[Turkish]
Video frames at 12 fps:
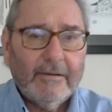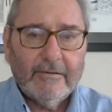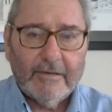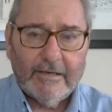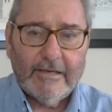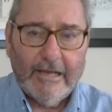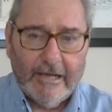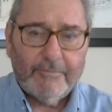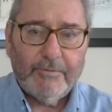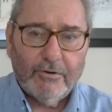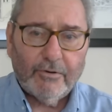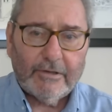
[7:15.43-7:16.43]
hani
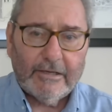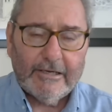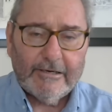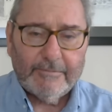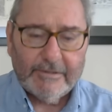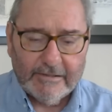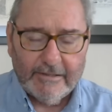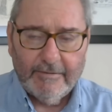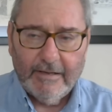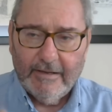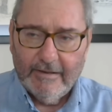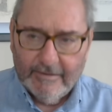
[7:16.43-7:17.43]
yer pilotlarımızın
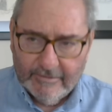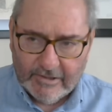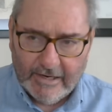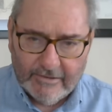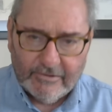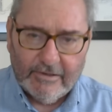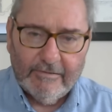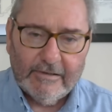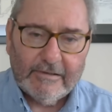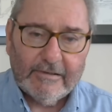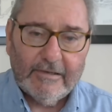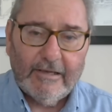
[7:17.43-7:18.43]

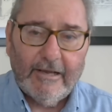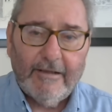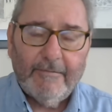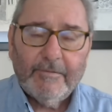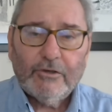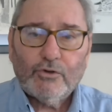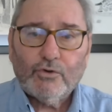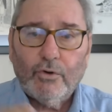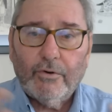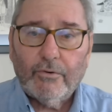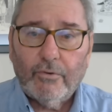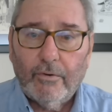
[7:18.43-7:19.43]
çerçevesinde
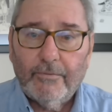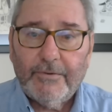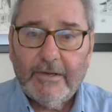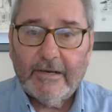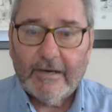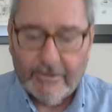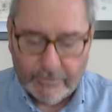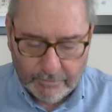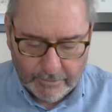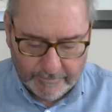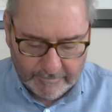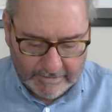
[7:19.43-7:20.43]
son
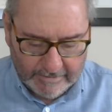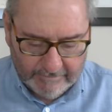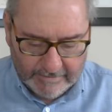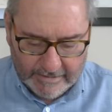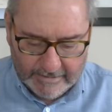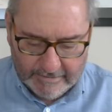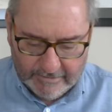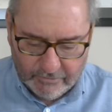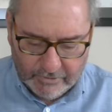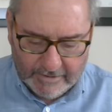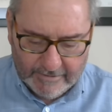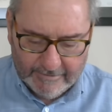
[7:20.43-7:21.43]
konfigürasyon devreye
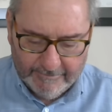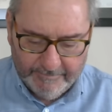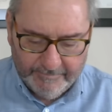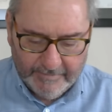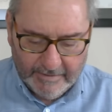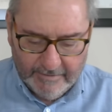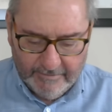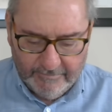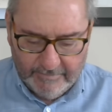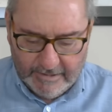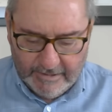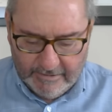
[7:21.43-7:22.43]
girecek
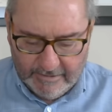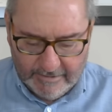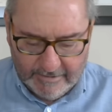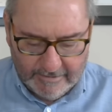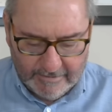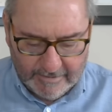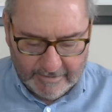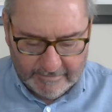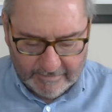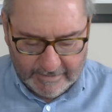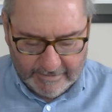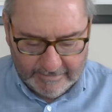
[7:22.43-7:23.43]
ve e,
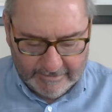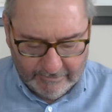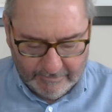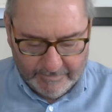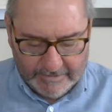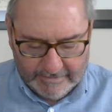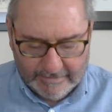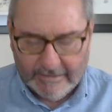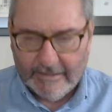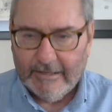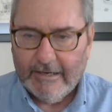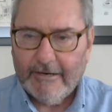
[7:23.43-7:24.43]
anladığım
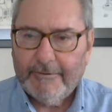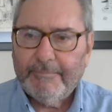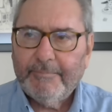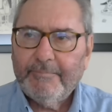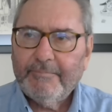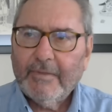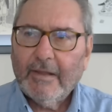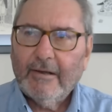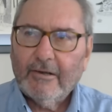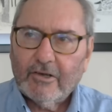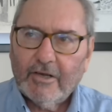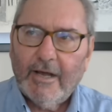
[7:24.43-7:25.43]
kadarıyla
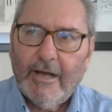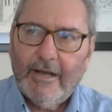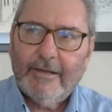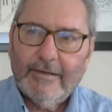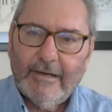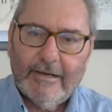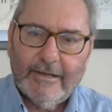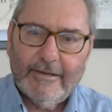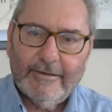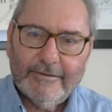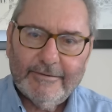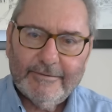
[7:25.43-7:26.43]
Kaan ile
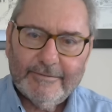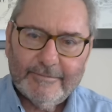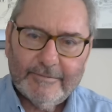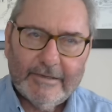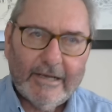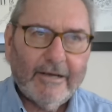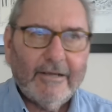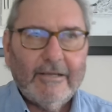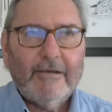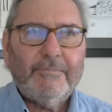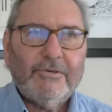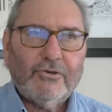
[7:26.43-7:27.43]
yani
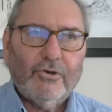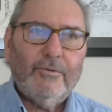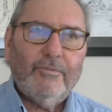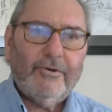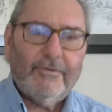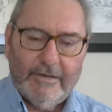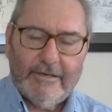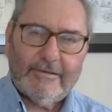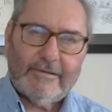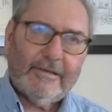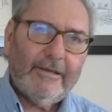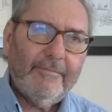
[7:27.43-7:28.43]
Allah bize ömür
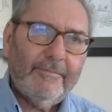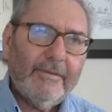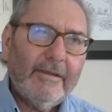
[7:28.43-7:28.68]
verirse